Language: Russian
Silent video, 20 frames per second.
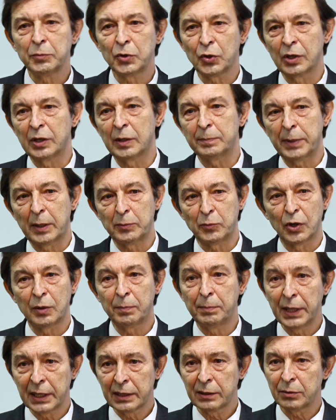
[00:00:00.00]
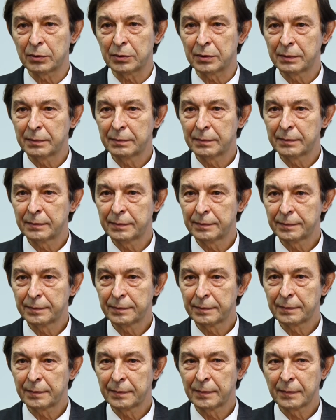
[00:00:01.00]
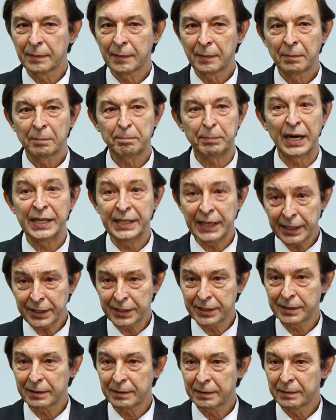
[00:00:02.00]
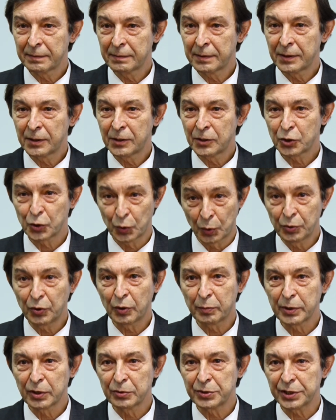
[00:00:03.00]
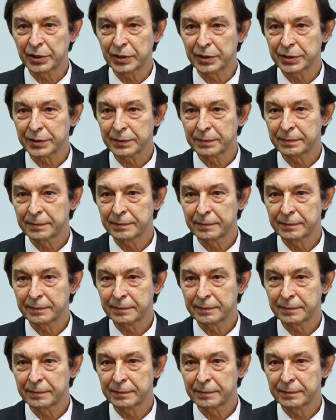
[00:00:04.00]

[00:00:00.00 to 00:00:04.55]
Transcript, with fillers: много помог Беллу понять, что у него получилось.